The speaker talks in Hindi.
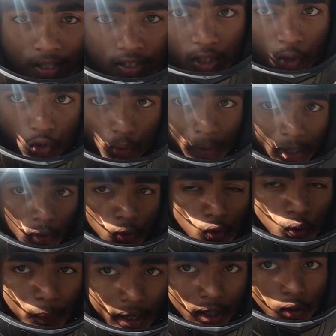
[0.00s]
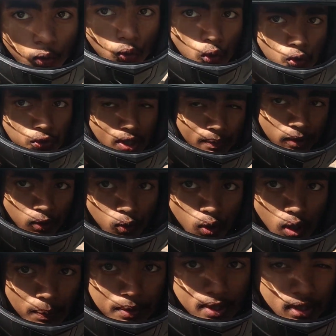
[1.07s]
चलो तो भाई लोगों बहन लोगों सभी को
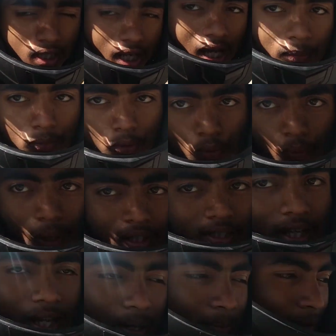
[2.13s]
अब सलाम दुआ सलाम